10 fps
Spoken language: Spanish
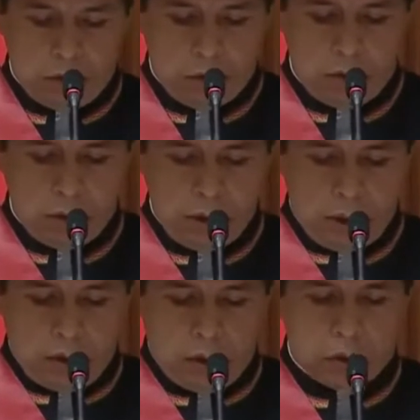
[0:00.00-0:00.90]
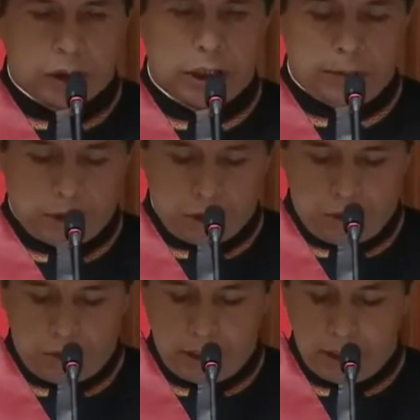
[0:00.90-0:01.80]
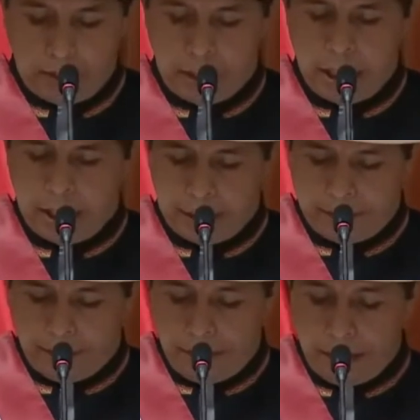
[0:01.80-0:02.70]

como conscripción vial.